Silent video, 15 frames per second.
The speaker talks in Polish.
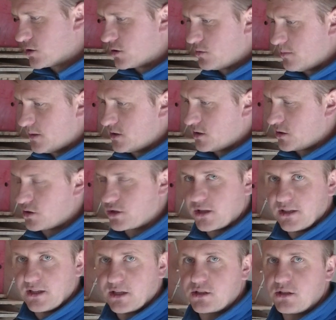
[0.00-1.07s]
że tu będzie troszkę
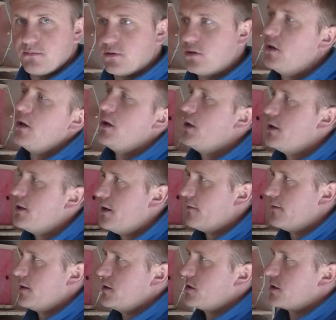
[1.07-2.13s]
inaczej, bo
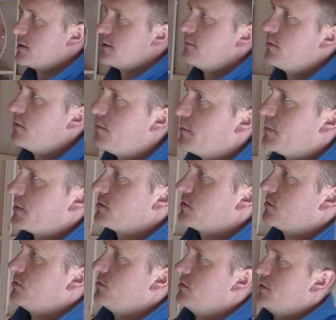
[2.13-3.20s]
dawali czasem po prostu,